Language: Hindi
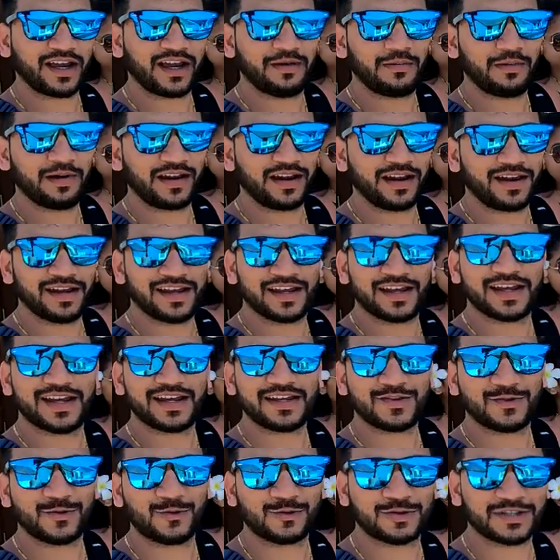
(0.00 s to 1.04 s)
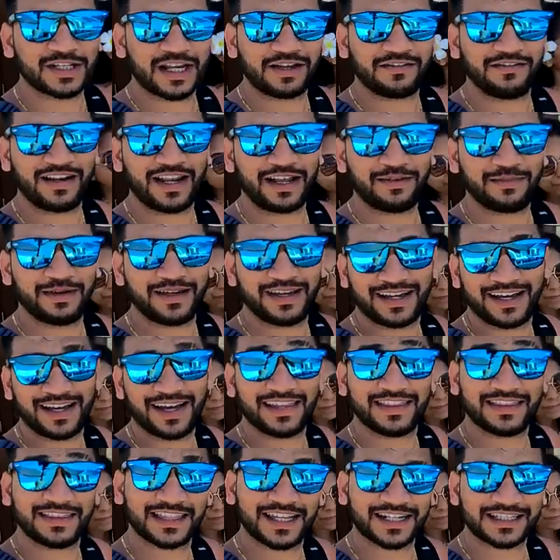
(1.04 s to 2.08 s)
हैं हमारे दूसरे विला में
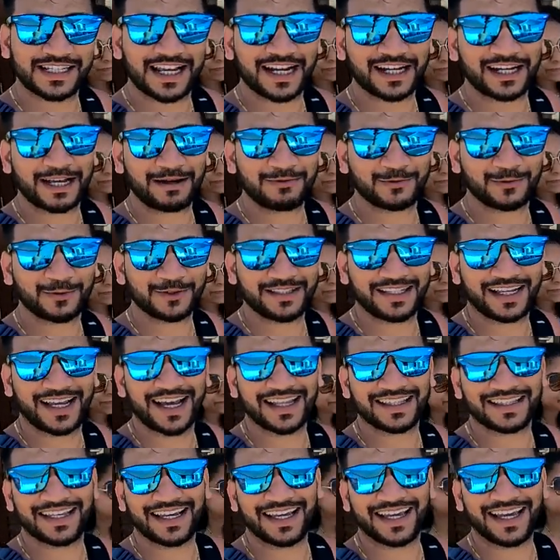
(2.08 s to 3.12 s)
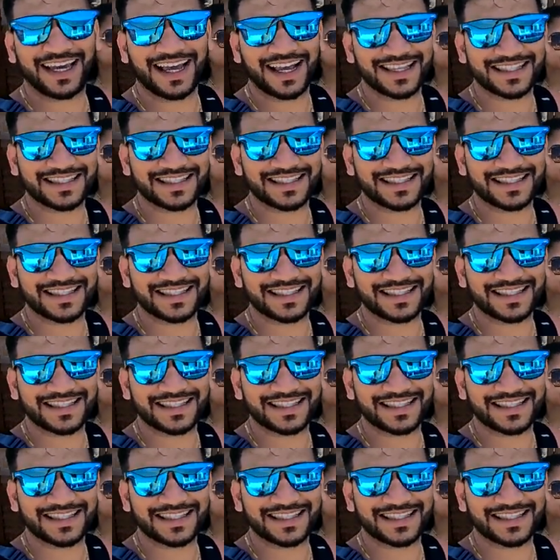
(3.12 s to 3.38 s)
अंदर जाके आपको दिखाते हैं